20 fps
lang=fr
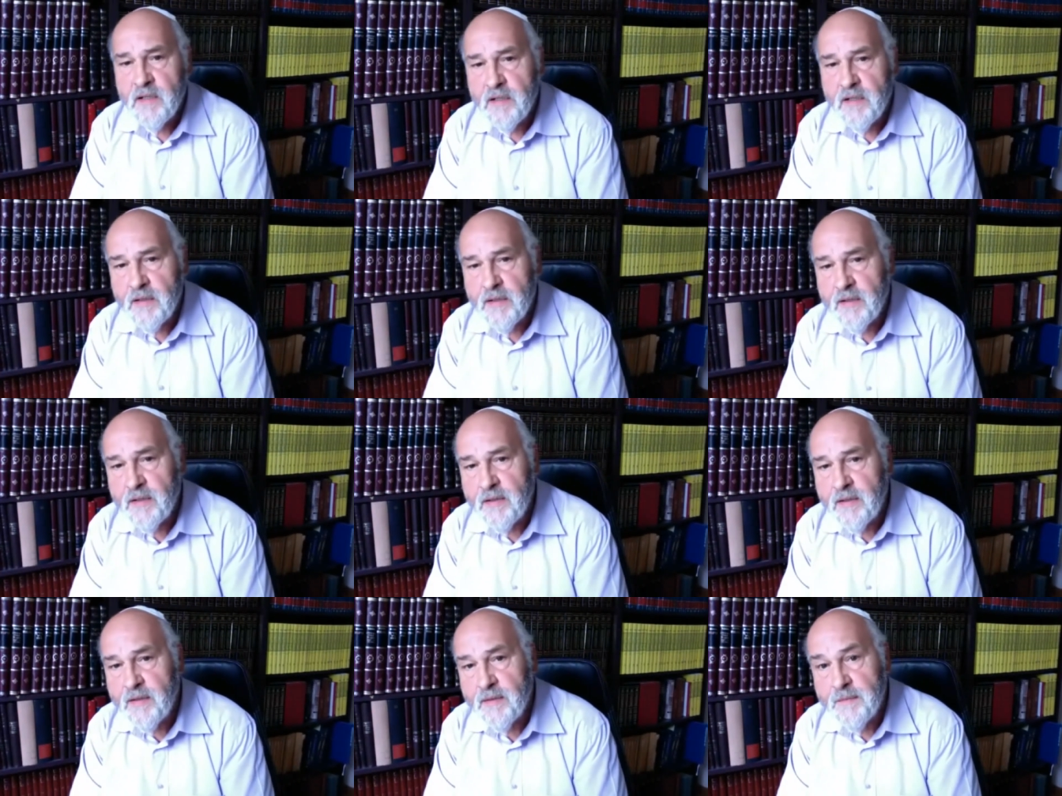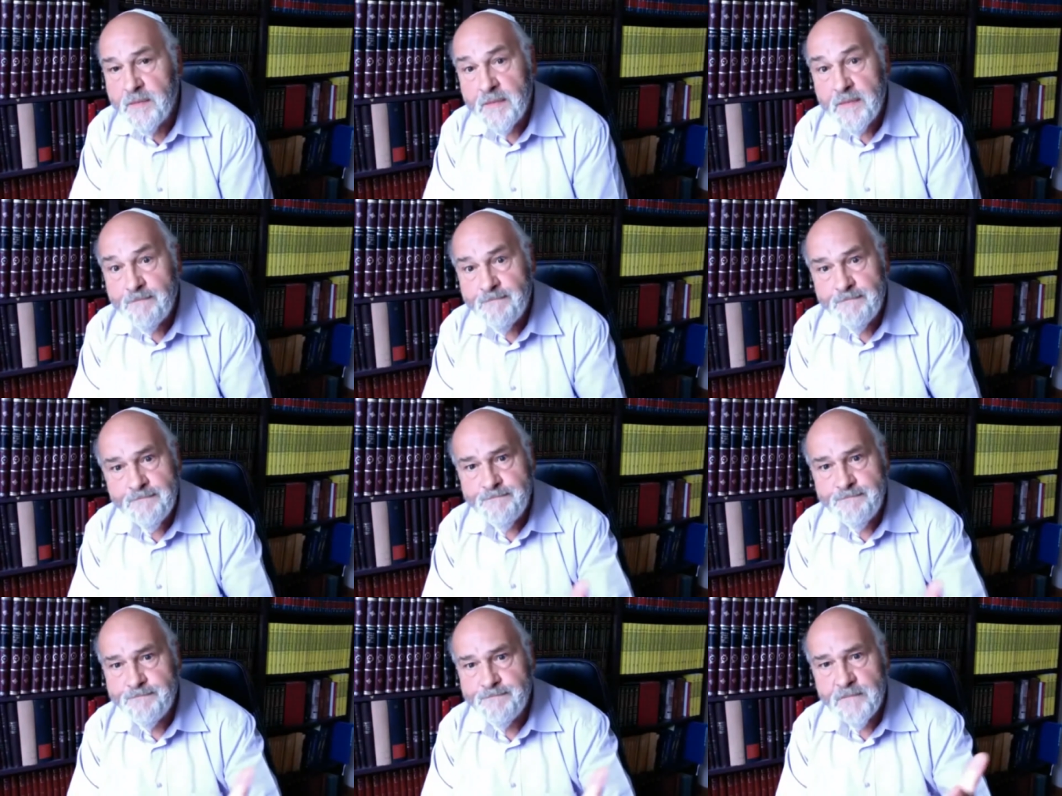euh,
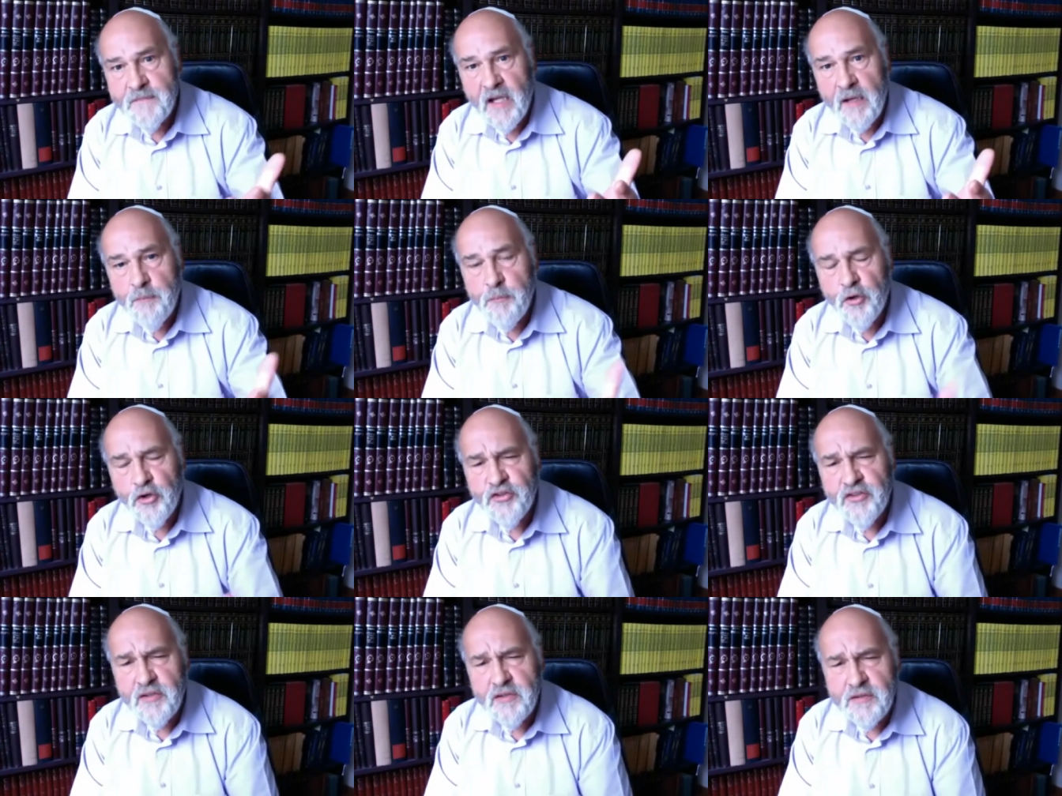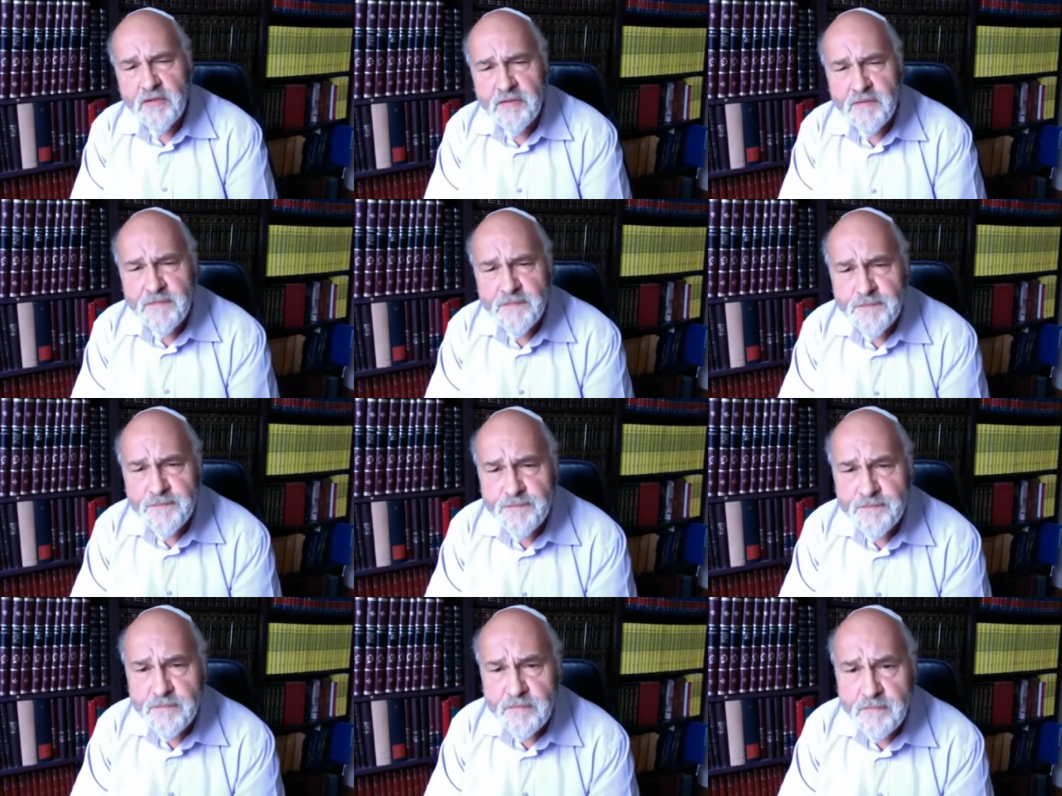important
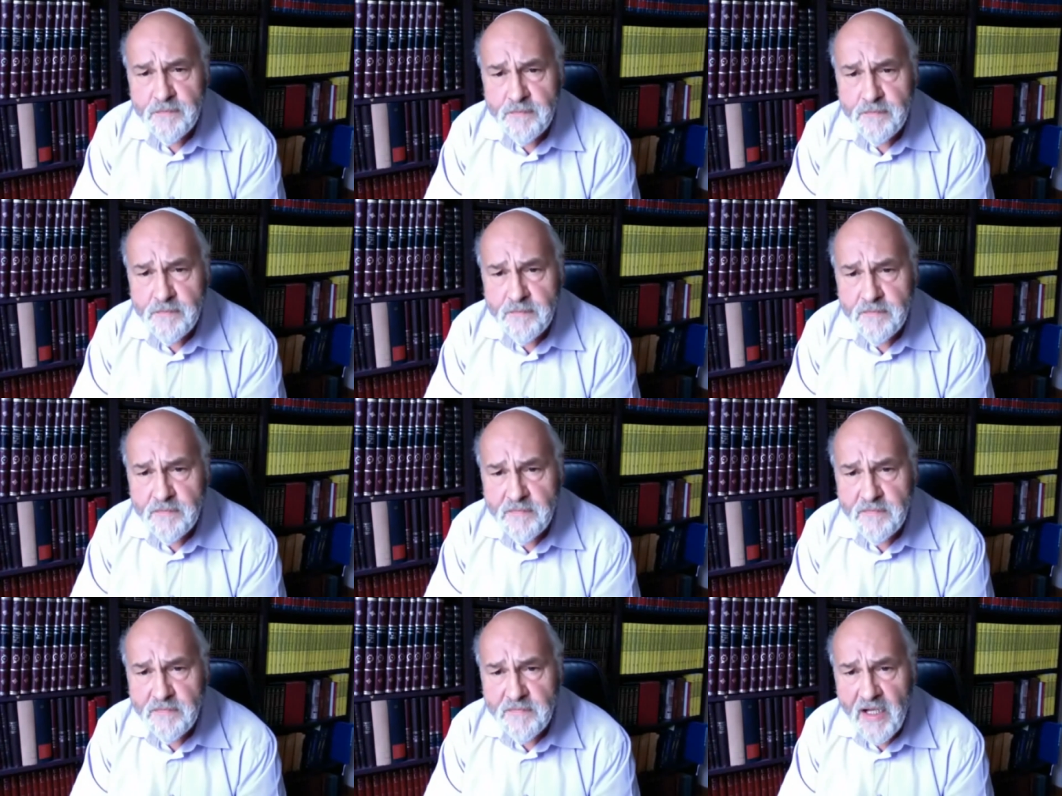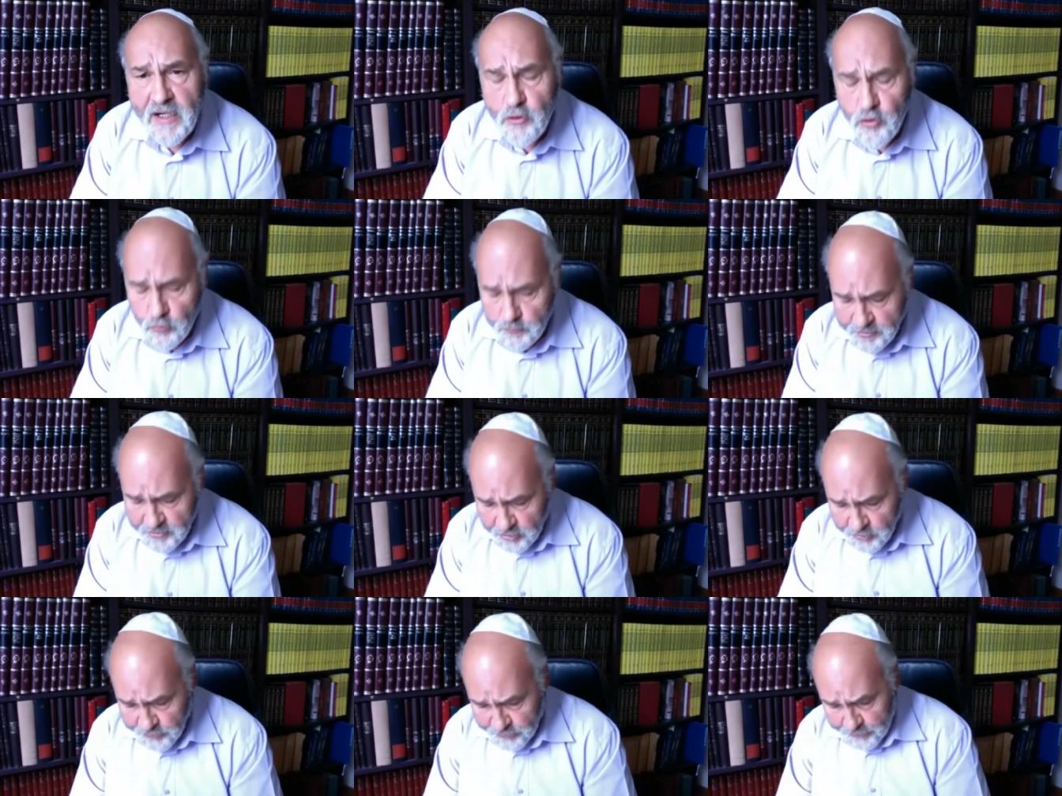à
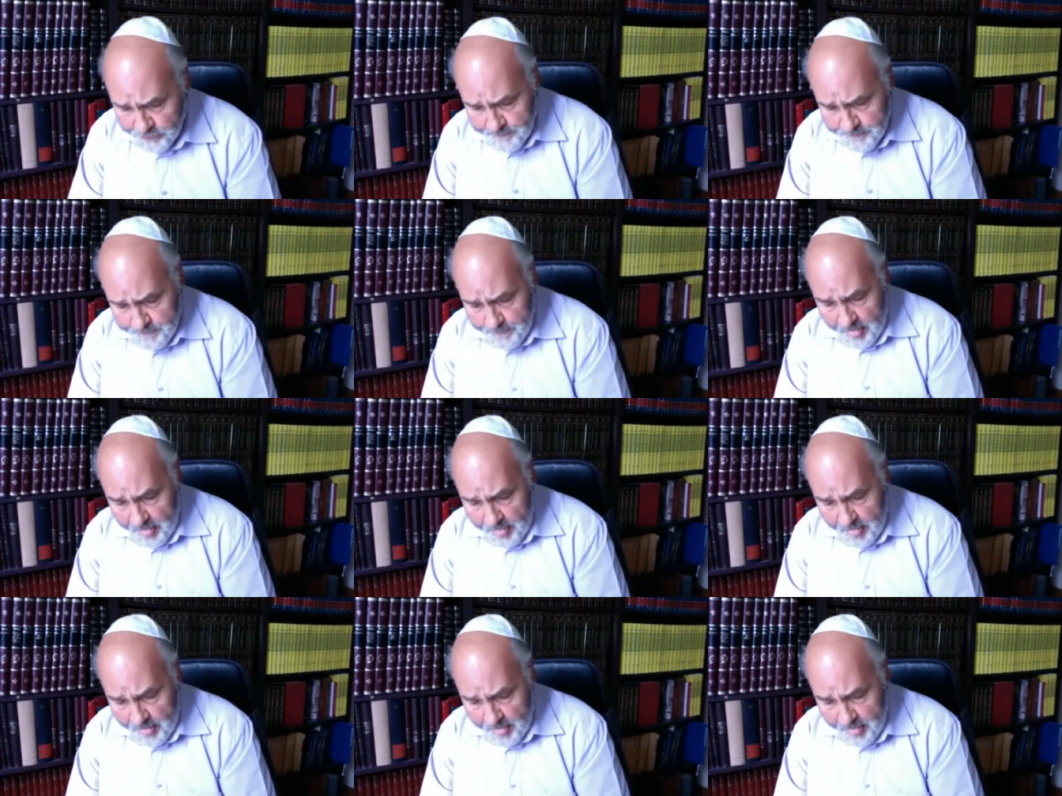comprendre.